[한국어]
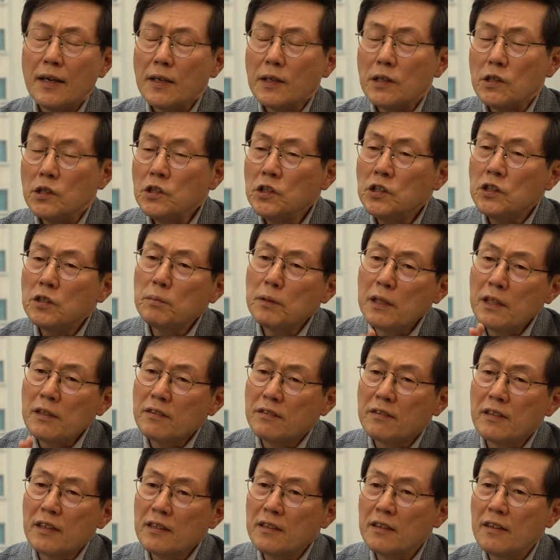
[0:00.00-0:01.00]

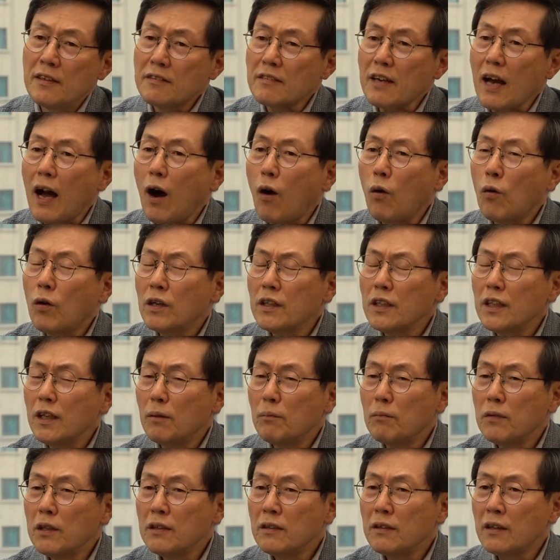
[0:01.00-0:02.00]
21세기에 자원이
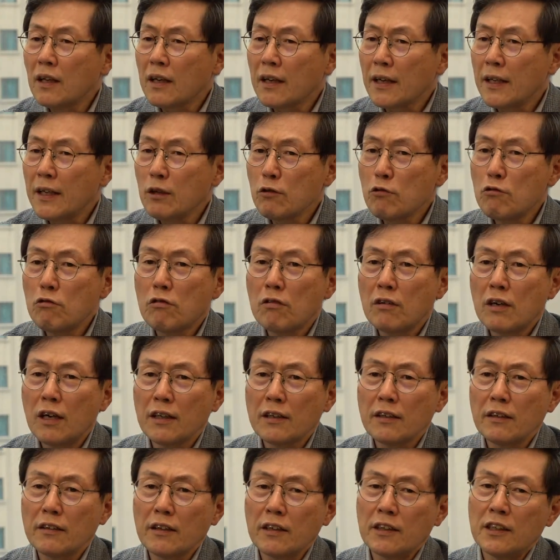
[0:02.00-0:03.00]
없는 나라의 국가
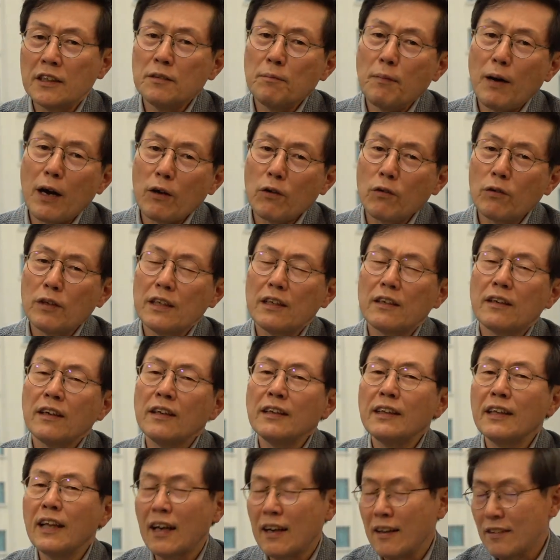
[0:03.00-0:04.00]
경영은 바로
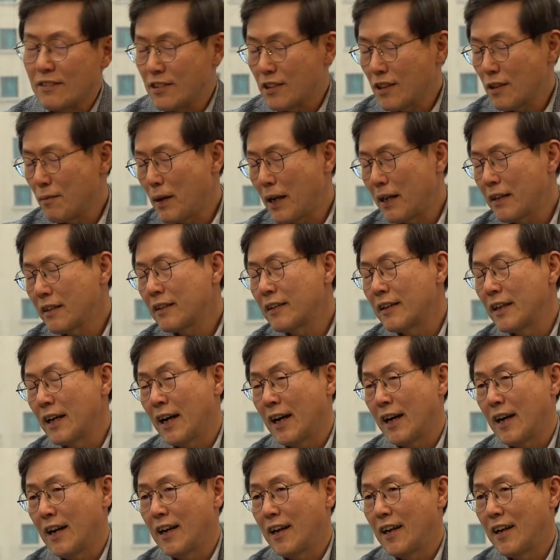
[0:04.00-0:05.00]
이런 나라처럼 하는
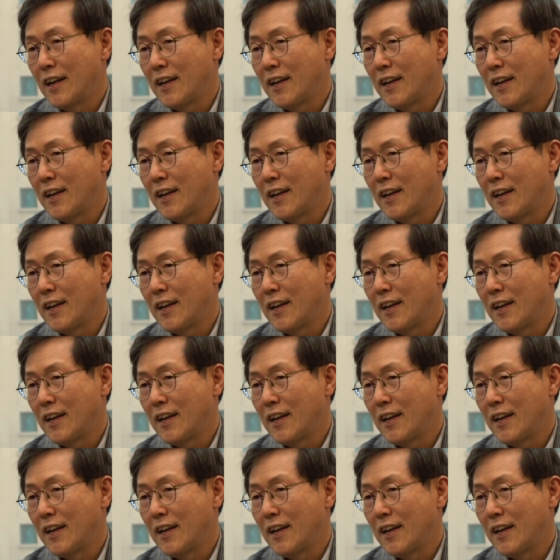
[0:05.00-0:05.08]
거야.